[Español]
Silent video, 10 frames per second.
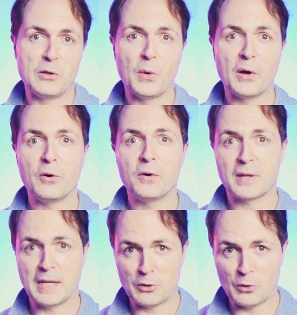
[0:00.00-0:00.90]

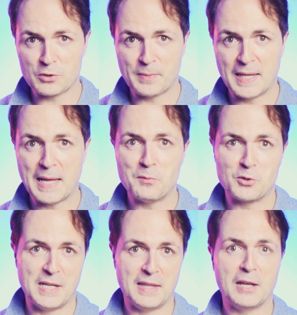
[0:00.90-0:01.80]
luego que todos
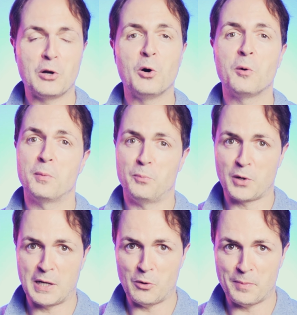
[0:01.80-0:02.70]
bailamos Lindy Hop
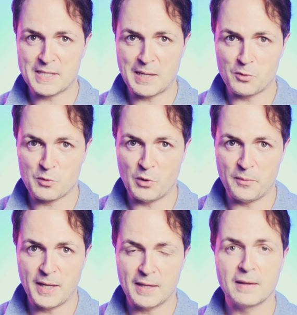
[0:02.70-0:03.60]
porque lo pasamos
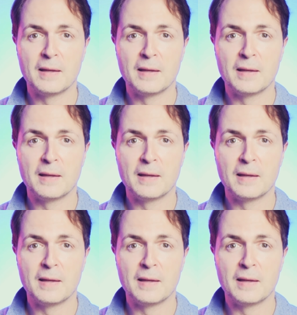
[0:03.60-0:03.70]
muy bien,